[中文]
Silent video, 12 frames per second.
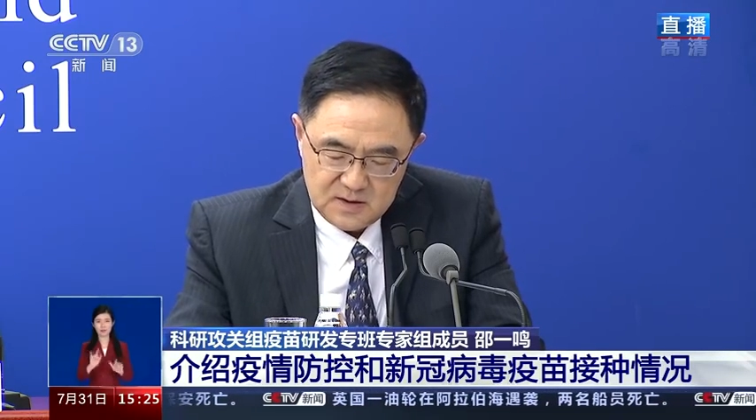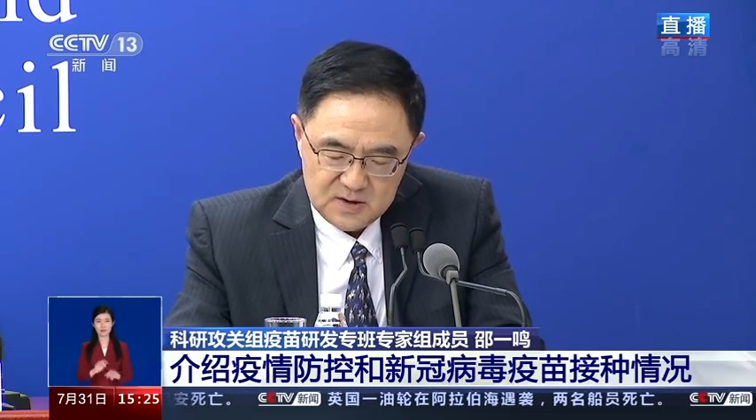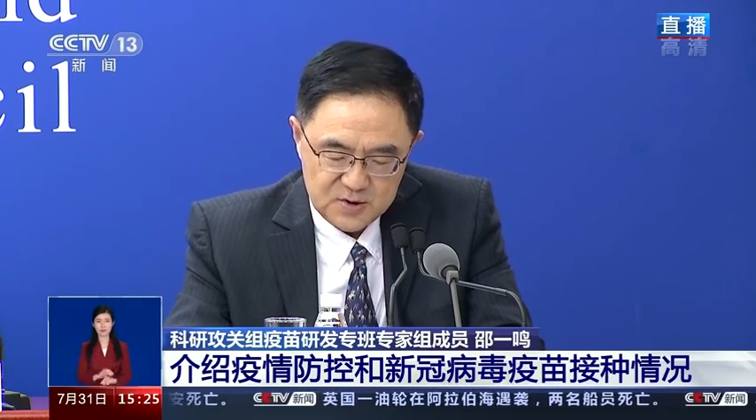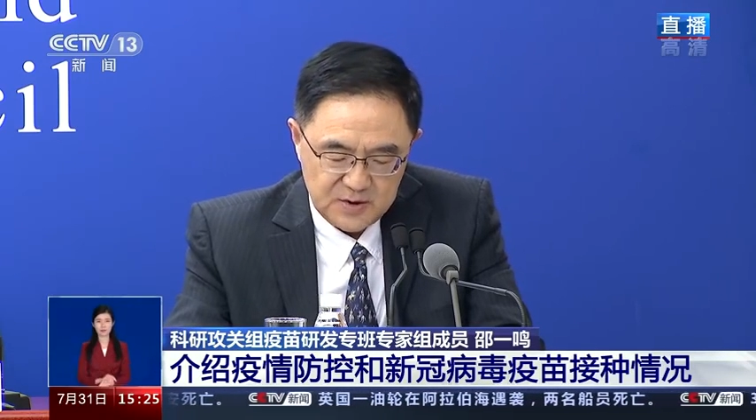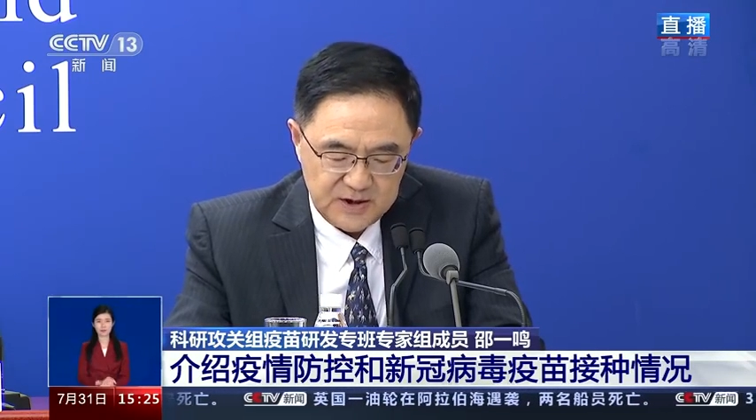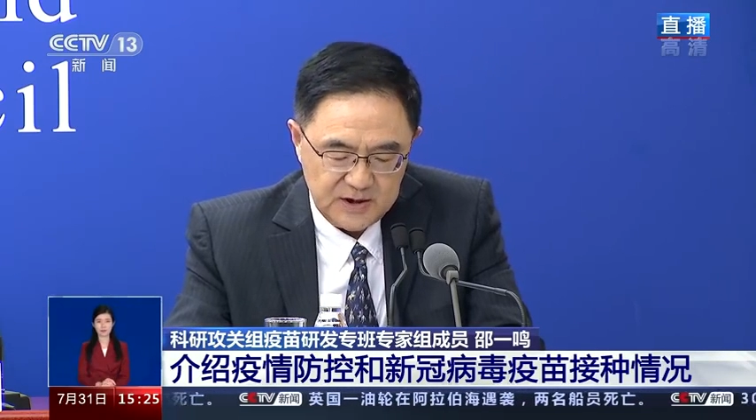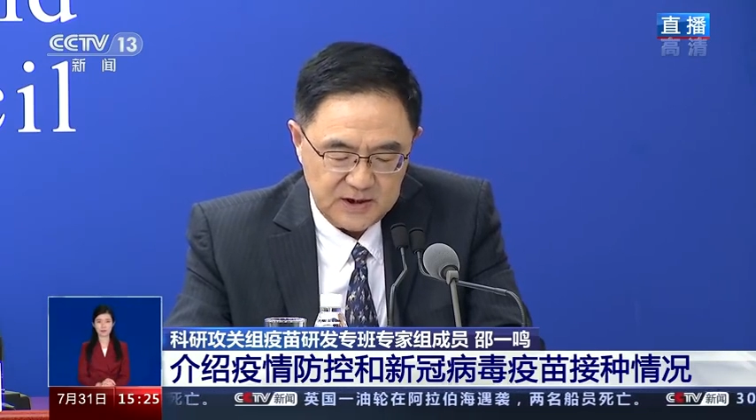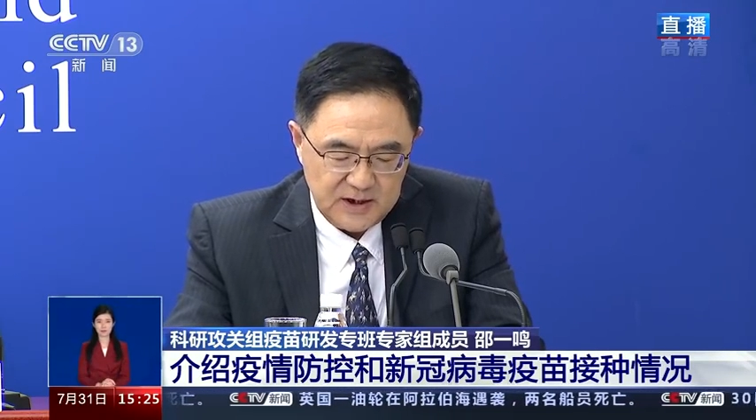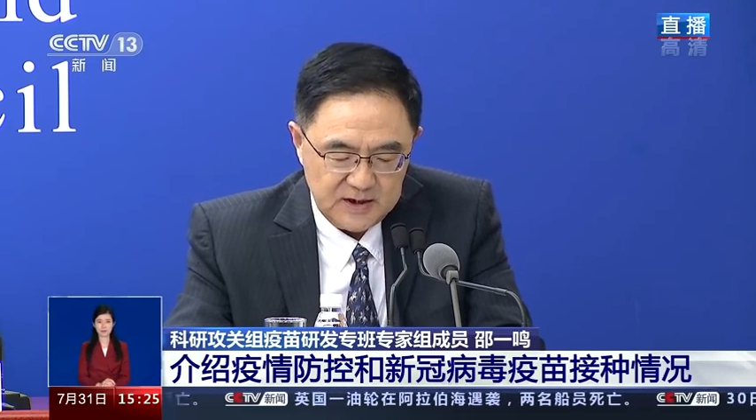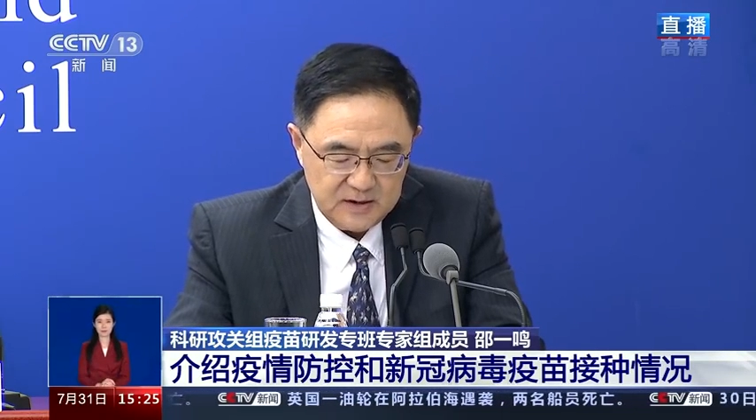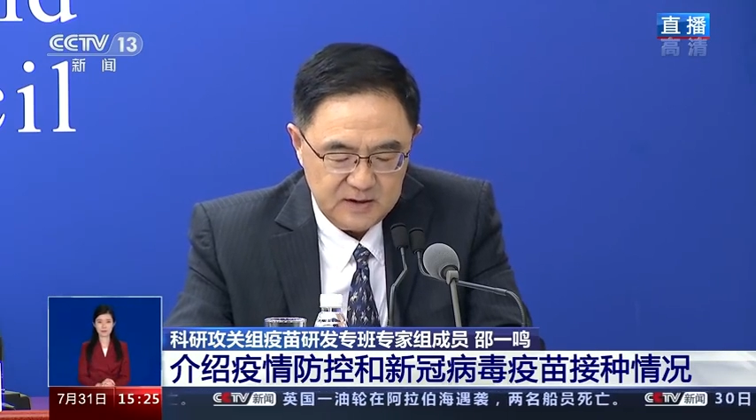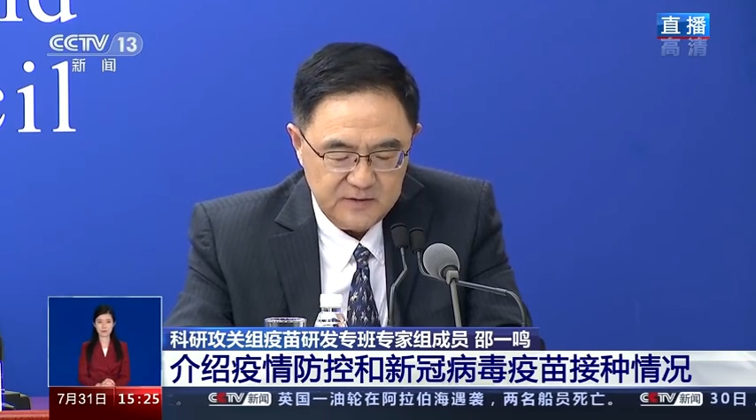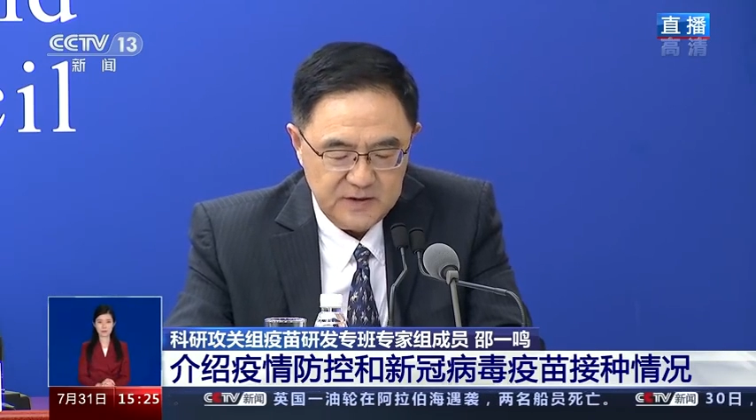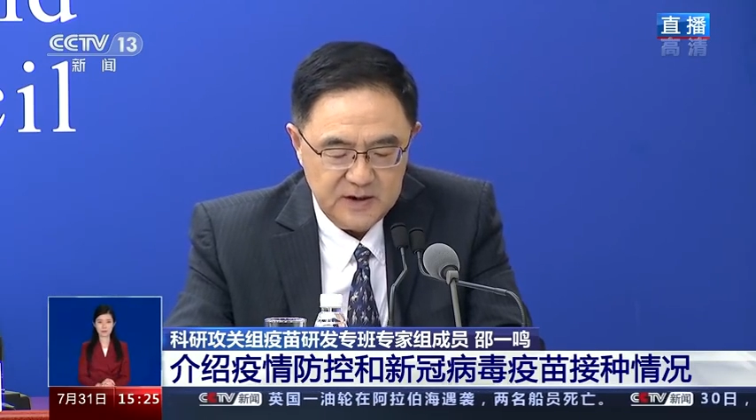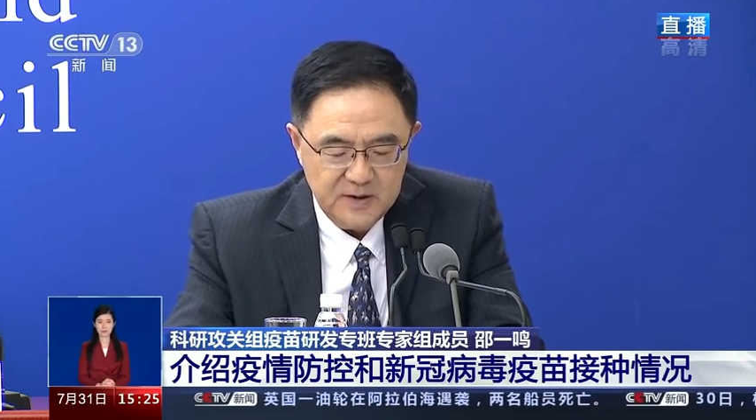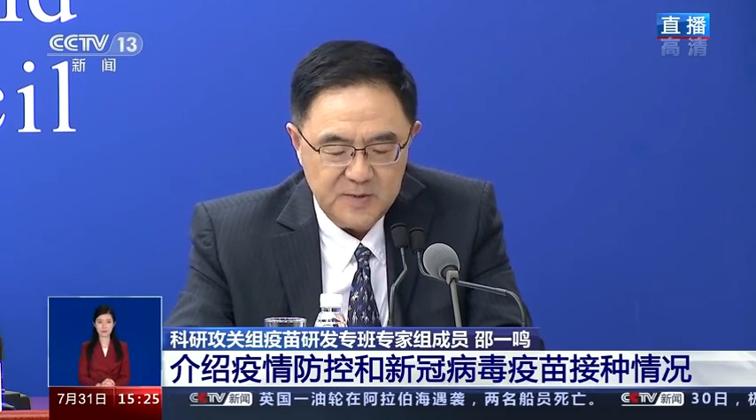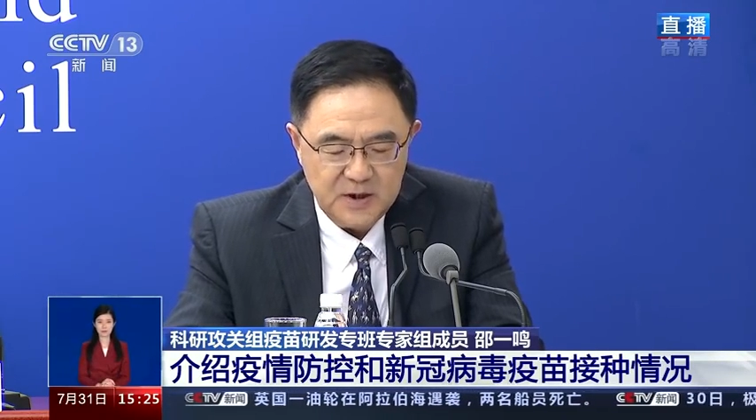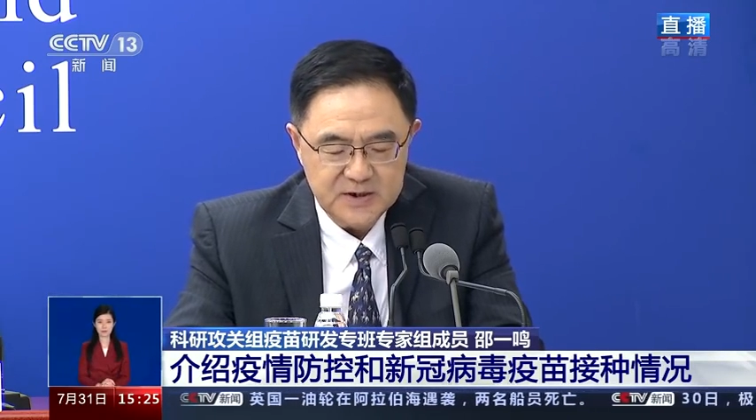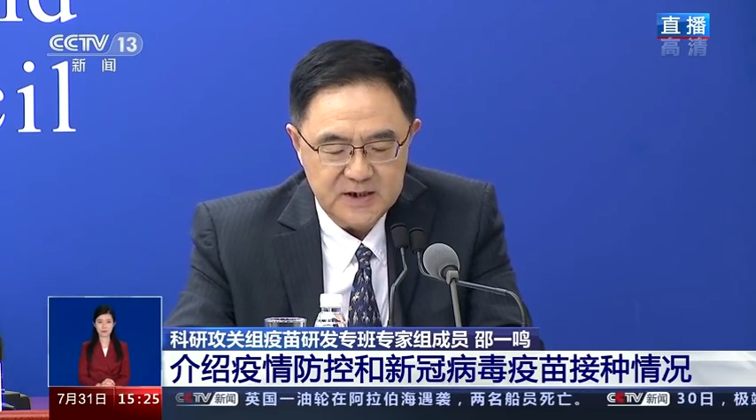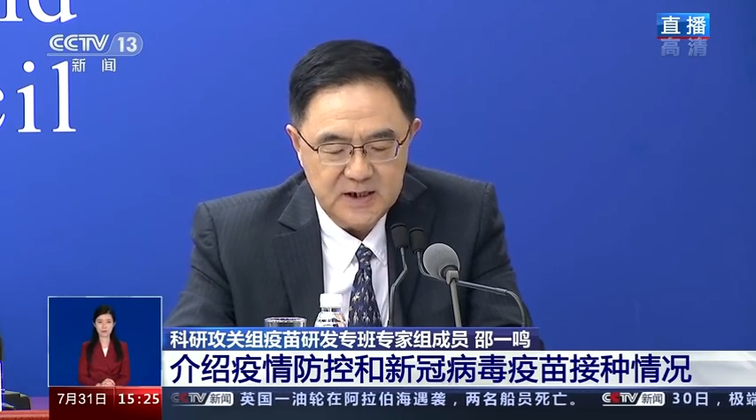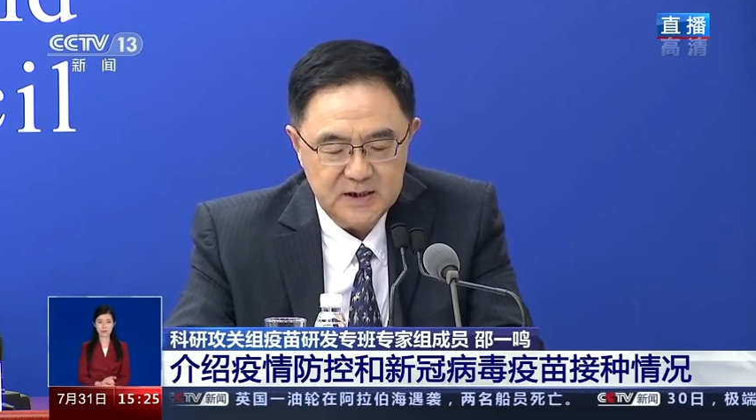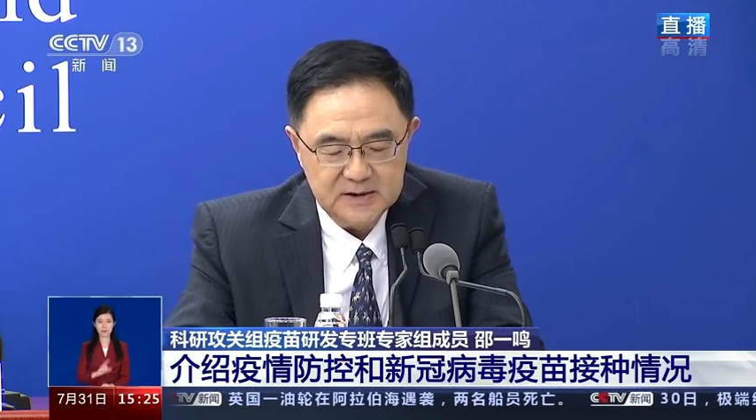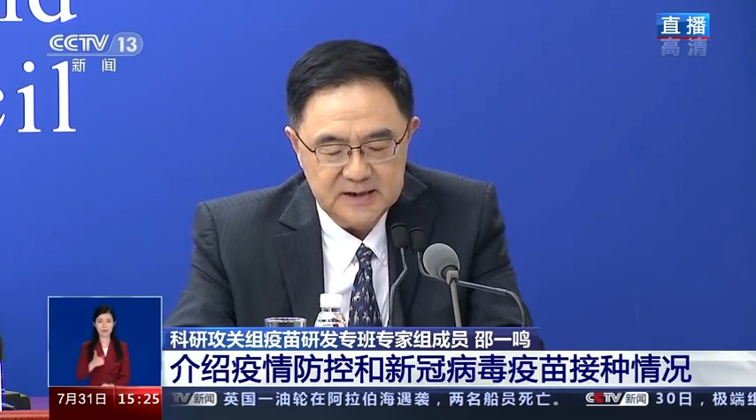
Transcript: 所以呢，为了保障